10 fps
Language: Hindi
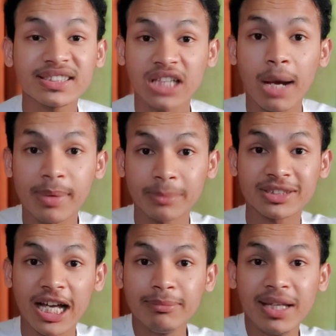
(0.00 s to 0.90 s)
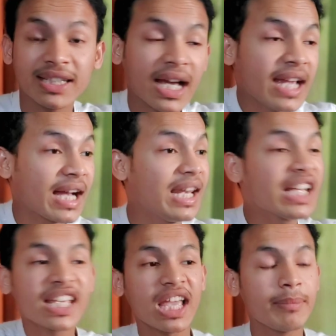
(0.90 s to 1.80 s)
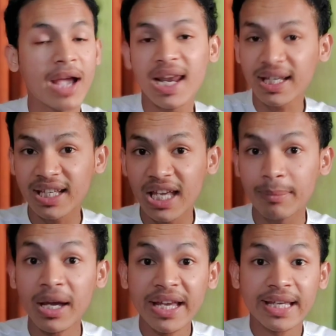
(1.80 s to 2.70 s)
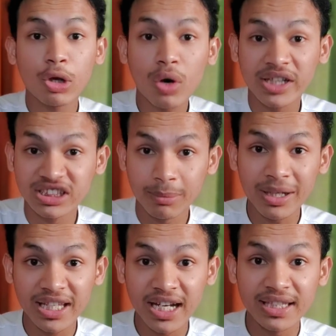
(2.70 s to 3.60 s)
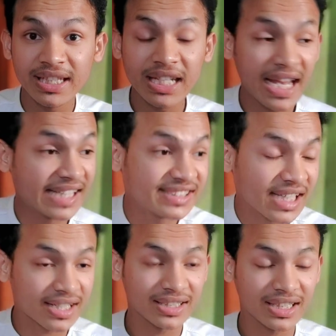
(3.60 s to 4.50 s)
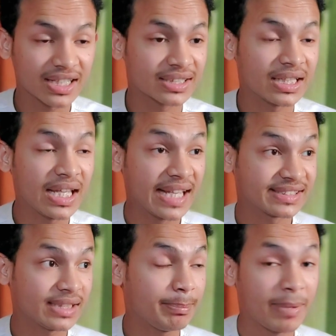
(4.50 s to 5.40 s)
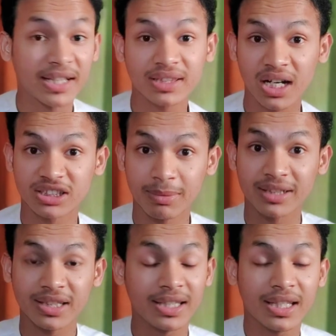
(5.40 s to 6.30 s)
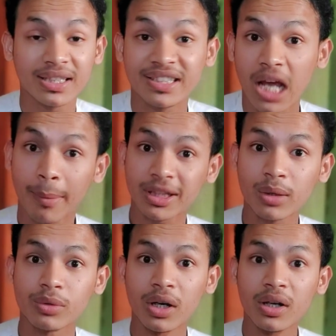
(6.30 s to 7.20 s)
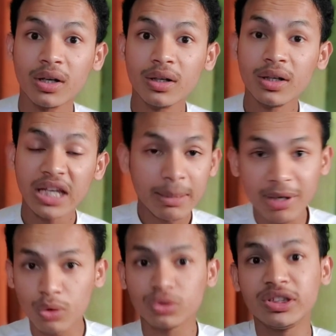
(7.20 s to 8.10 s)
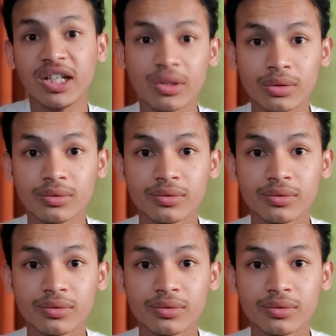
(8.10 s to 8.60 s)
साहब रमजान में इनका एक अलग ही गेम है अलग ही गेम ये लोग कस्टमर घेरने के लिए ऐसी हरकतें करते हैं ऐसे पेंतर आजमाते हैं कि क्या बताऊँ एक बार खुद ही देख लो